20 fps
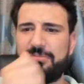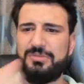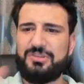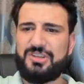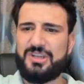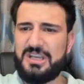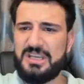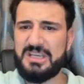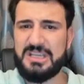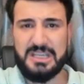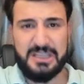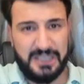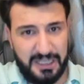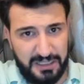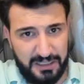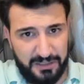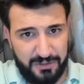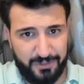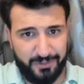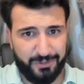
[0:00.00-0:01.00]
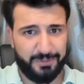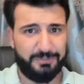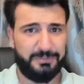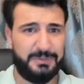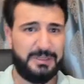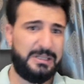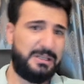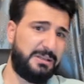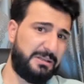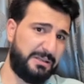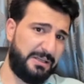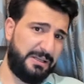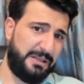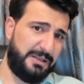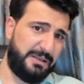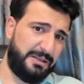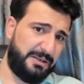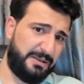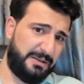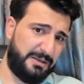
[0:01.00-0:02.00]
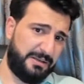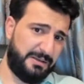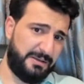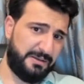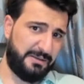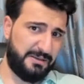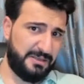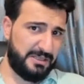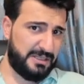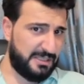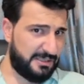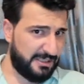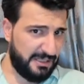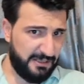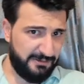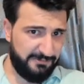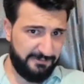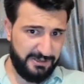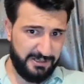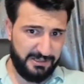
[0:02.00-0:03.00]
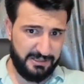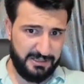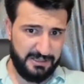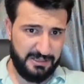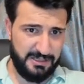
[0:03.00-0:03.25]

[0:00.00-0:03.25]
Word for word: İşte 2 TL diyorum. Ee, 2 TL ver.